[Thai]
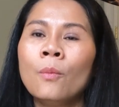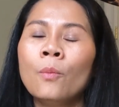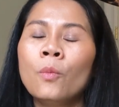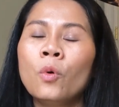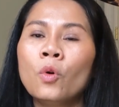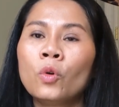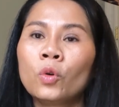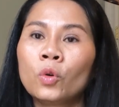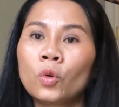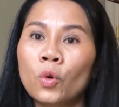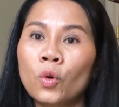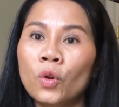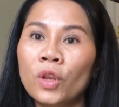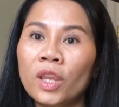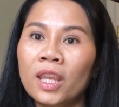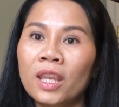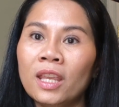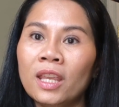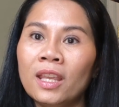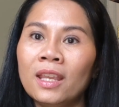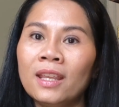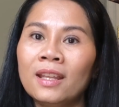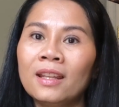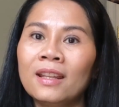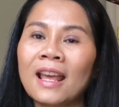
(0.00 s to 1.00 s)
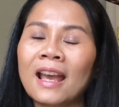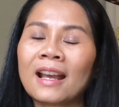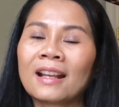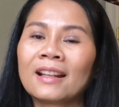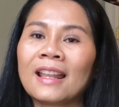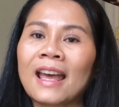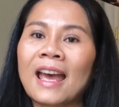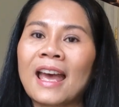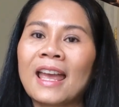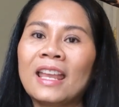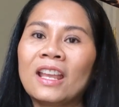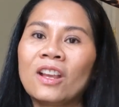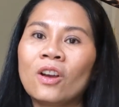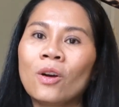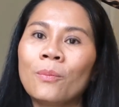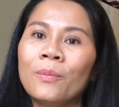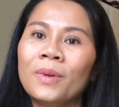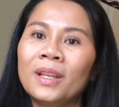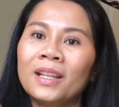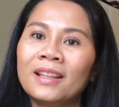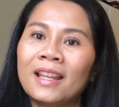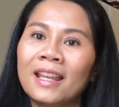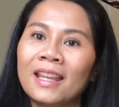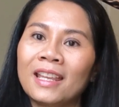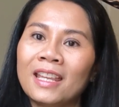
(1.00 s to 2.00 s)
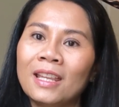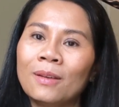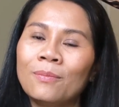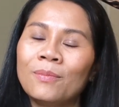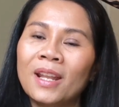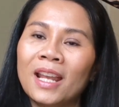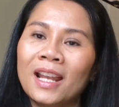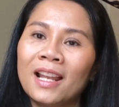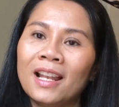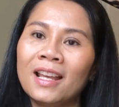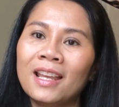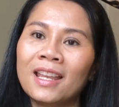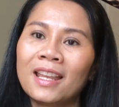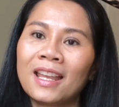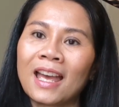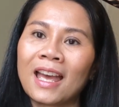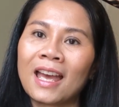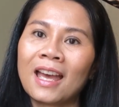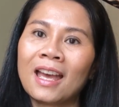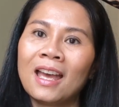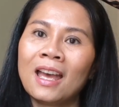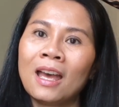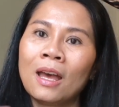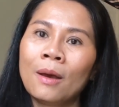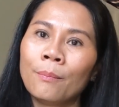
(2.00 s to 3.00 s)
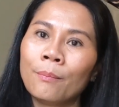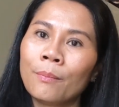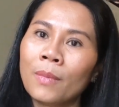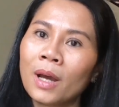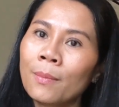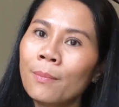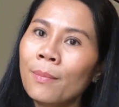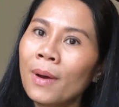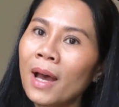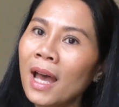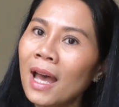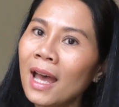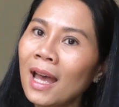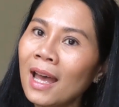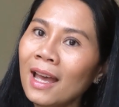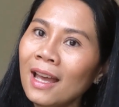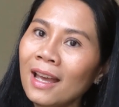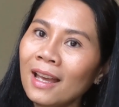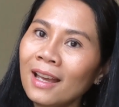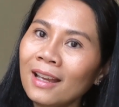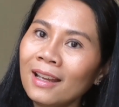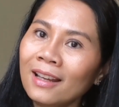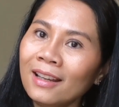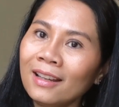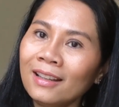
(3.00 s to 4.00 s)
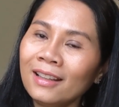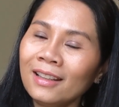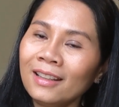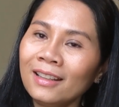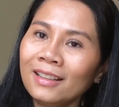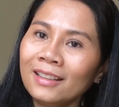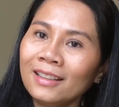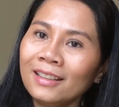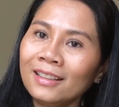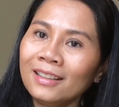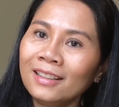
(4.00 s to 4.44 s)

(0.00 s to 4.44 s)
พูดคุยทักทายคอมเมนต์ใต้คลิปใดเลยค่ะบายบาย